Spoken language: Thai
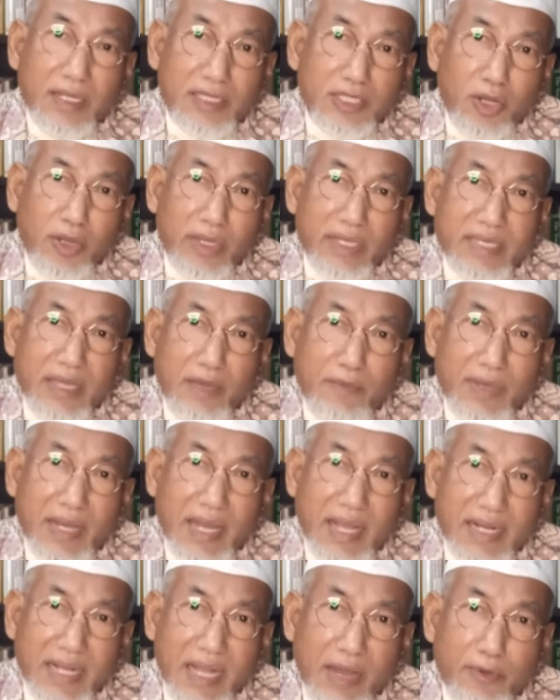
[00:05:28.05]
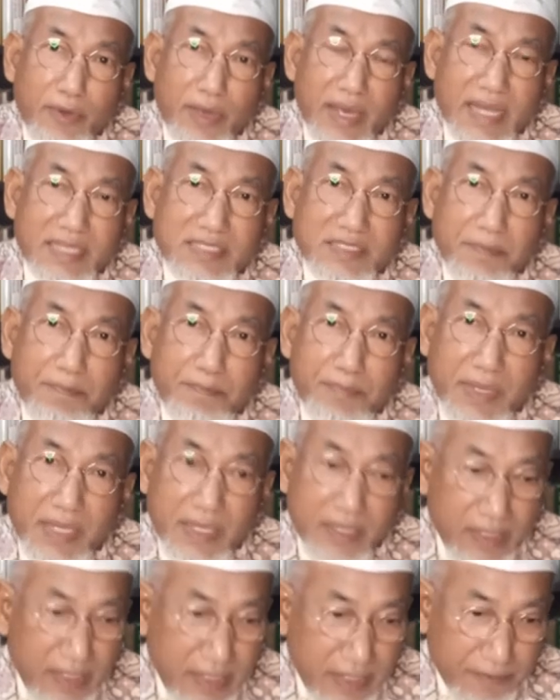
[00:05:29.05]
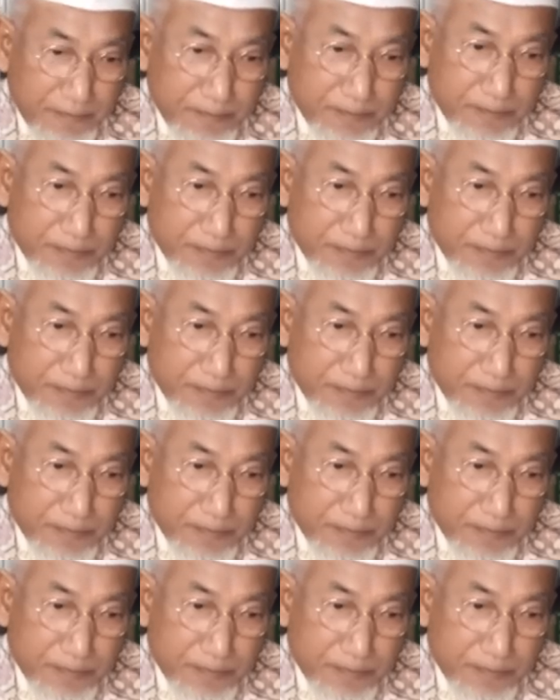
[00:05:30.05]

ตลอดระยะเวลา 950 ปีเนี่ย